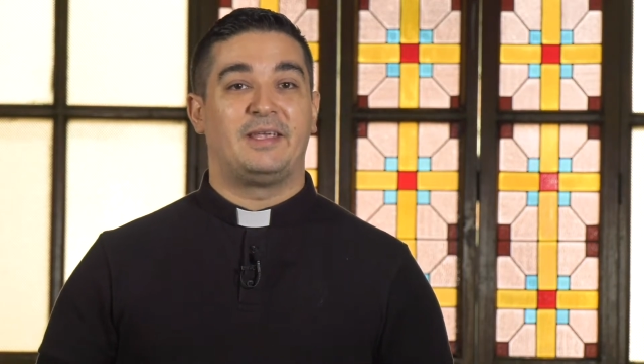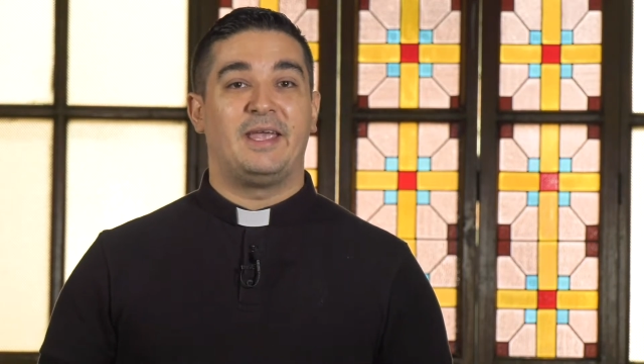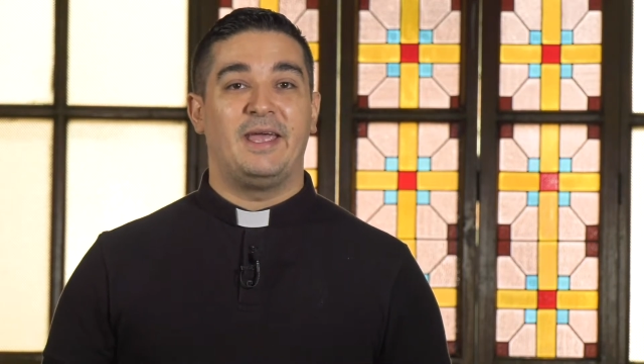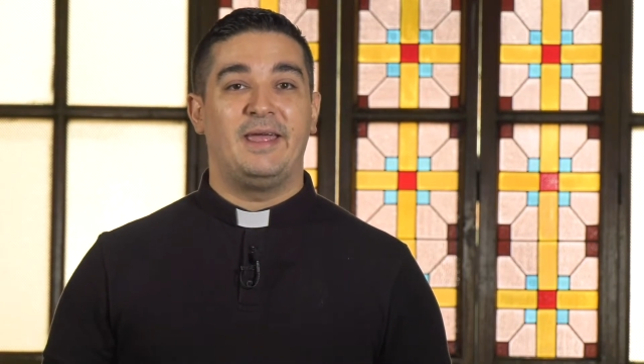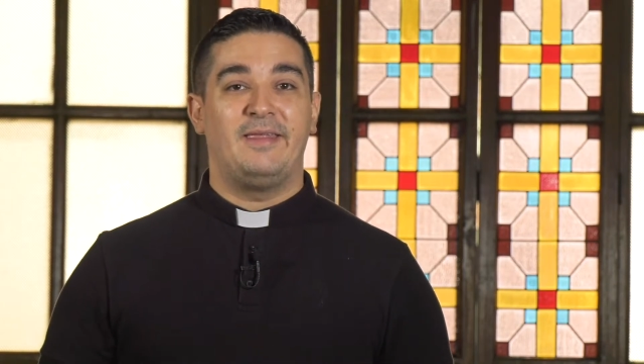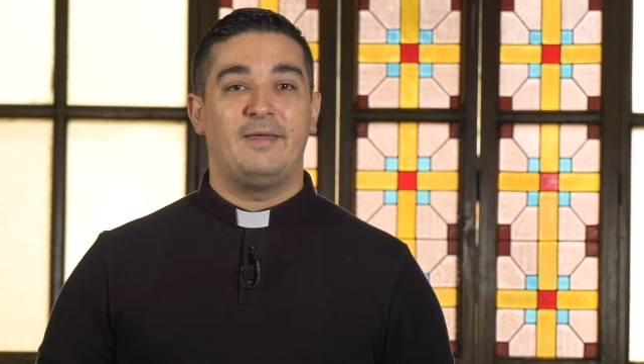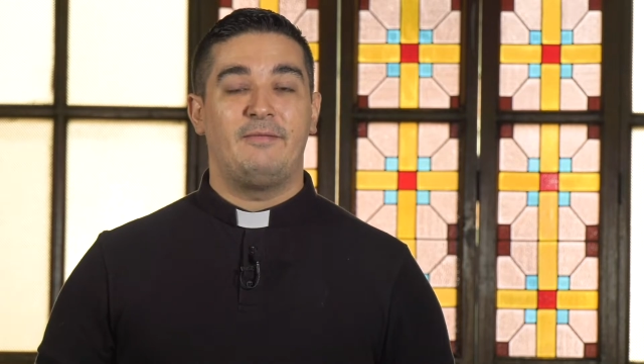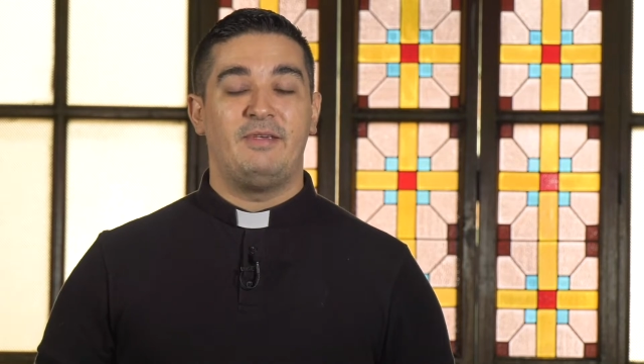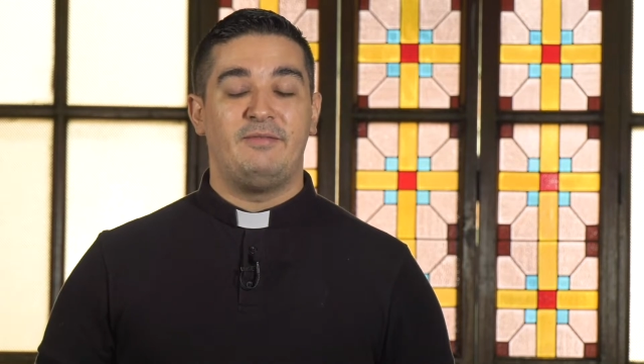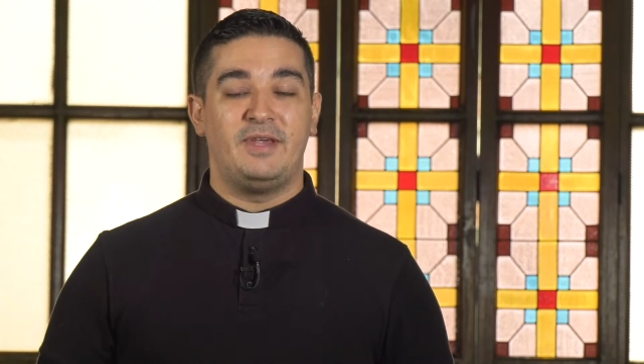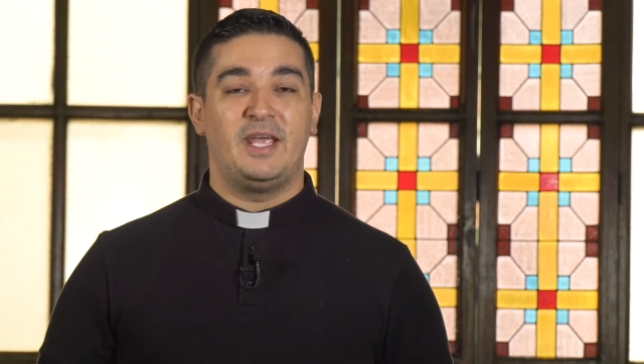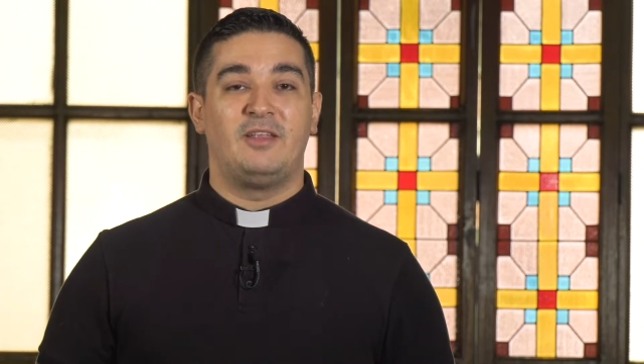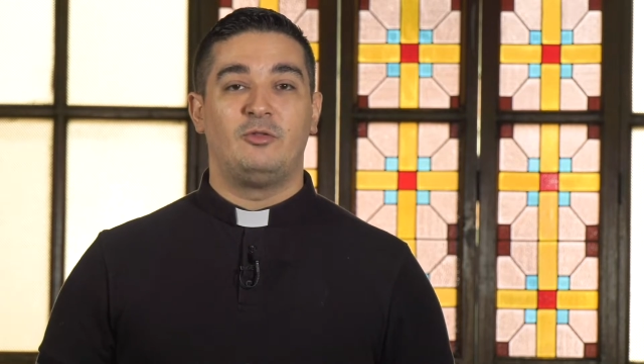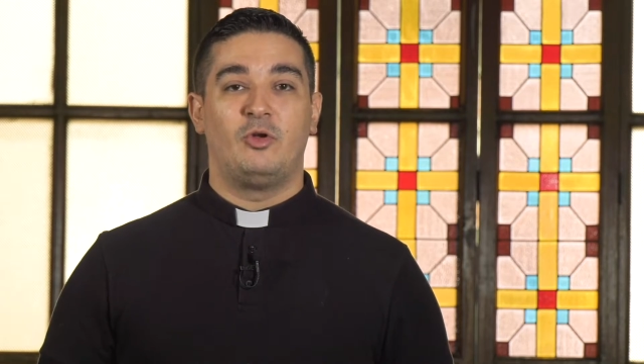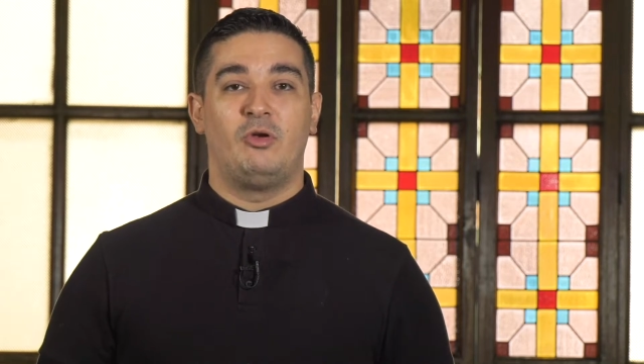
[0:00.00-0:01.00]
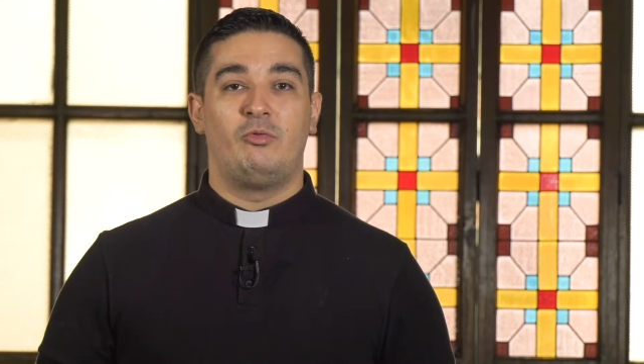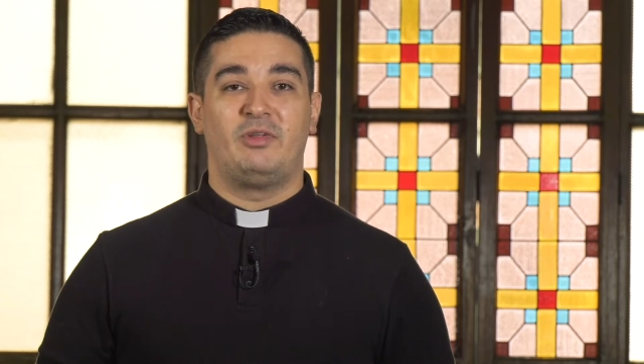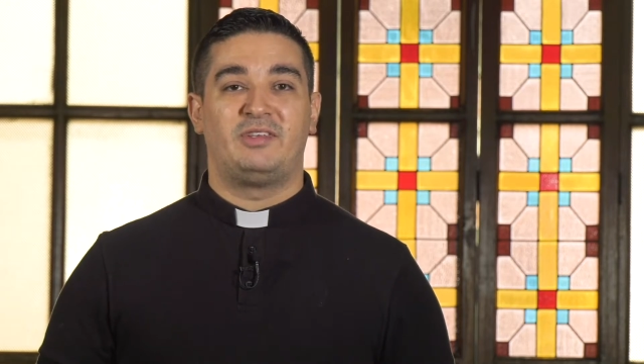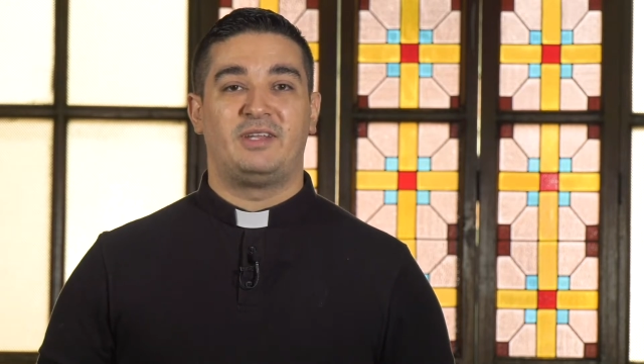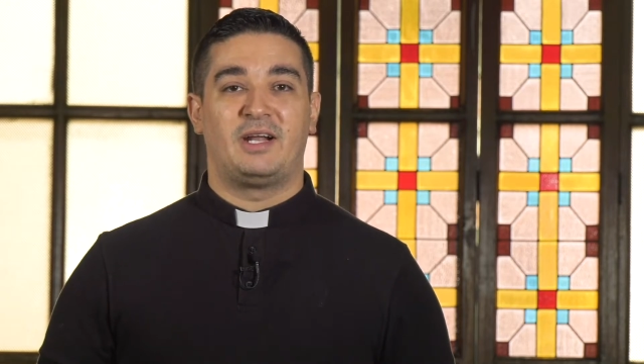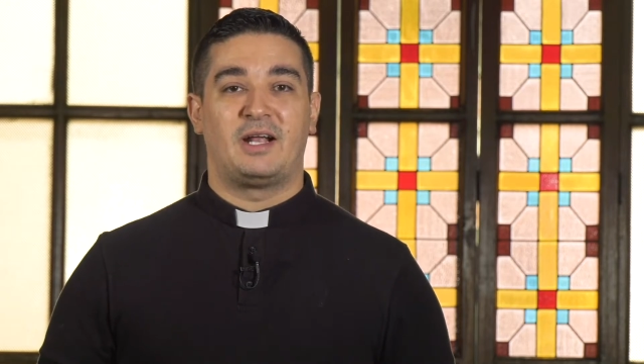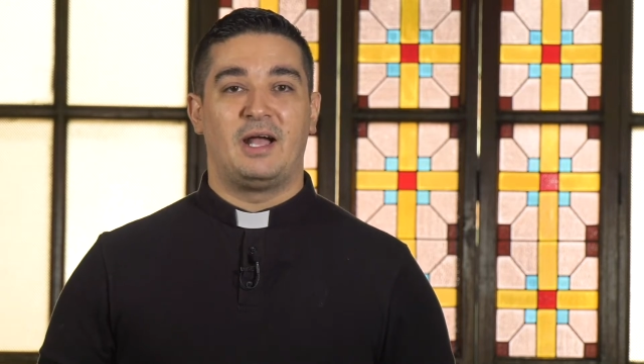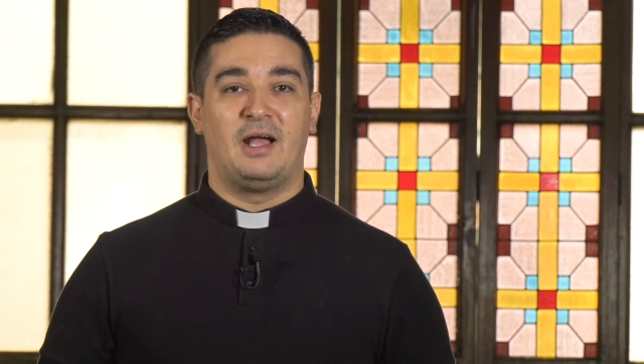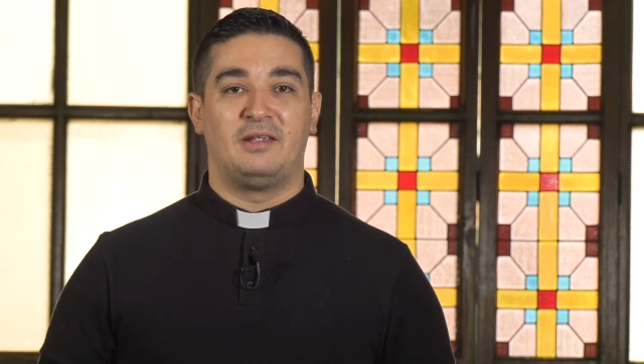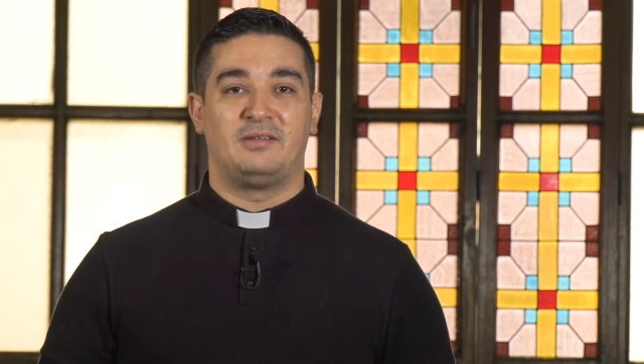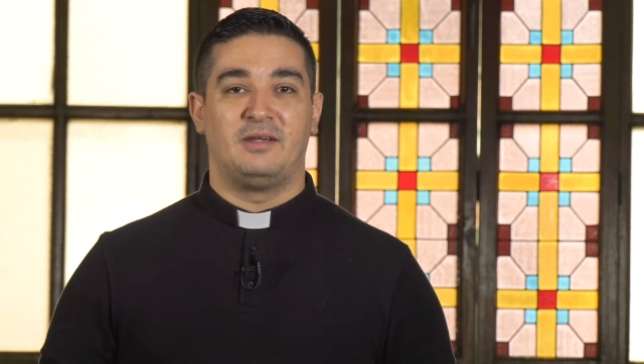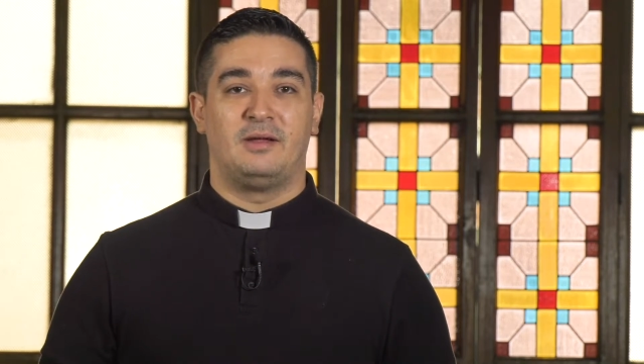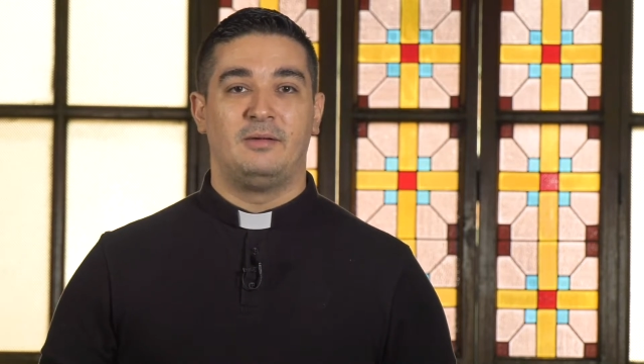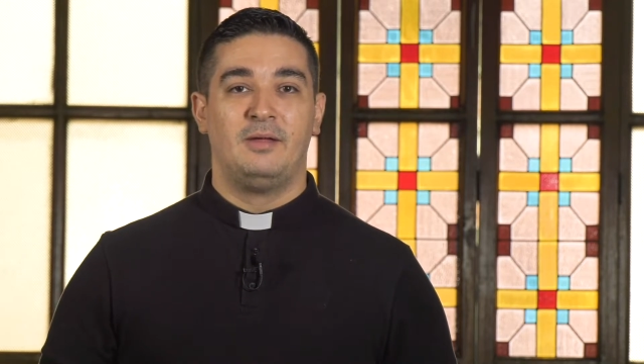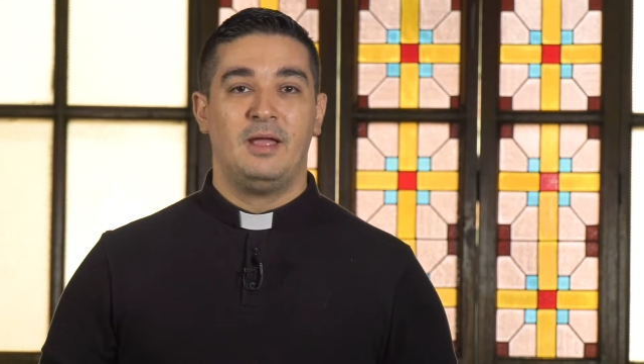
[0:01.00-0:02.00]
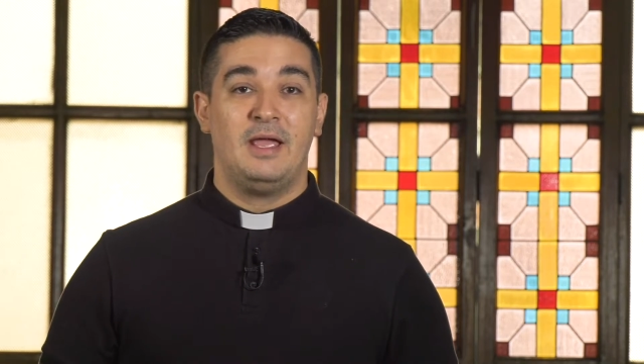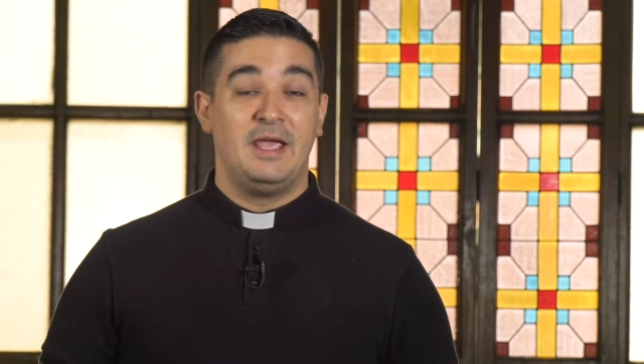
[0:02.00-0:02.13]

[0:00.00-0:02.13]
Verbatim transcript: quede viviendo en nuestra casa,